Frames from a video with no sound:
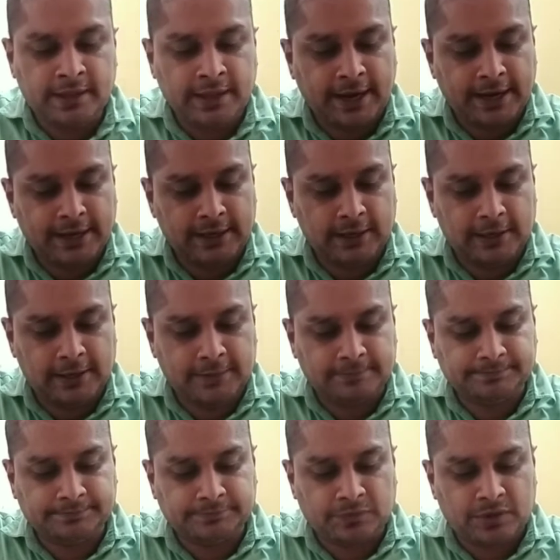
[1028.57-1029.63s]
அண்ட் um,
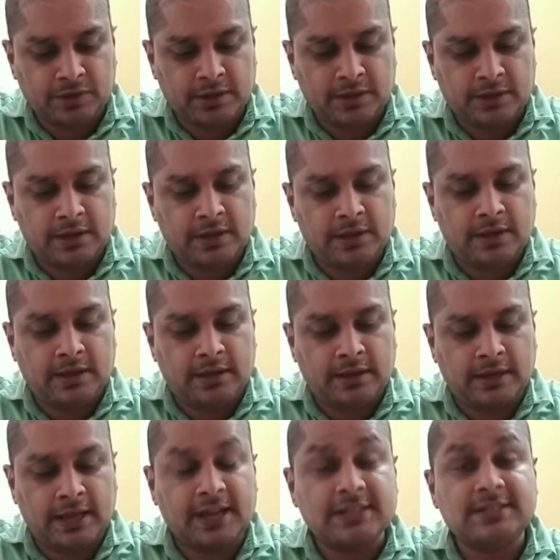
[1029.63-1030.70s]

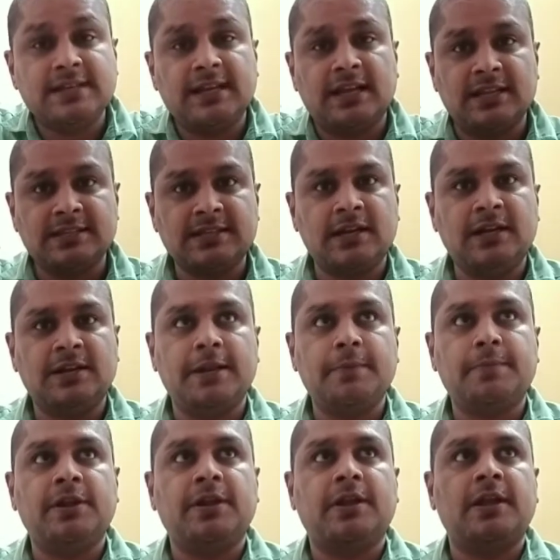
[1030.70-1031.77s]
யாராச்சும் நீங்கள் லசங்கா ட்ரை
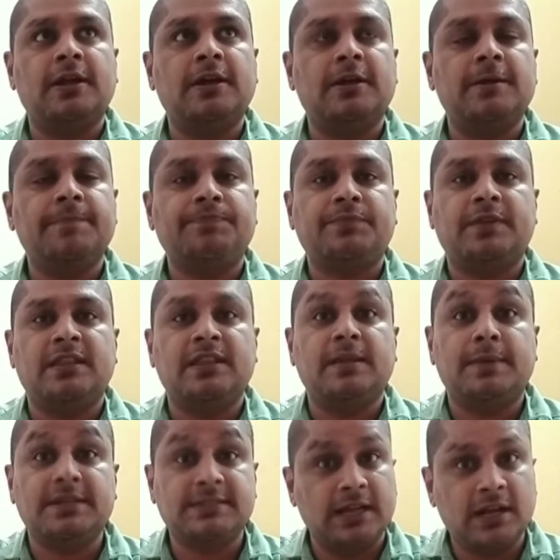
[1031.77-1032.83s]
பண்ணியிருக்கீங்கன்னா இந்த
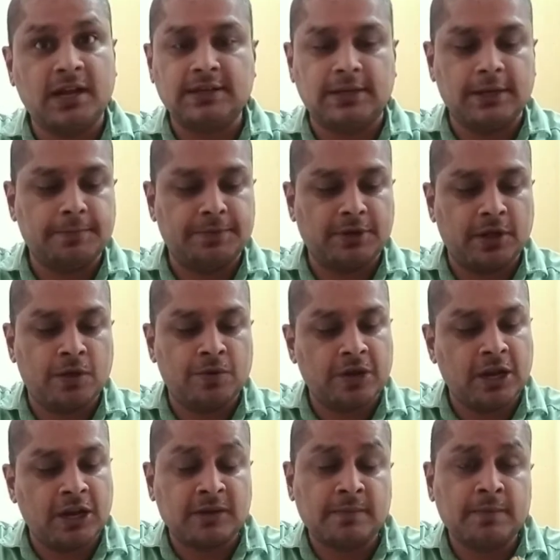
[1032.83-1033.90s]
மசாங்காய் ட்ரை பண்ணுங்கள் உங்கள்
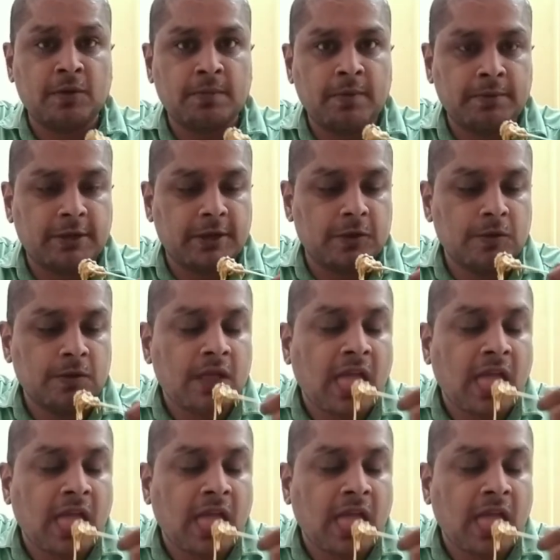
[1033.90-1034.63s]
எல்லாருக்குமே ரொம்ப பிடிக்கும்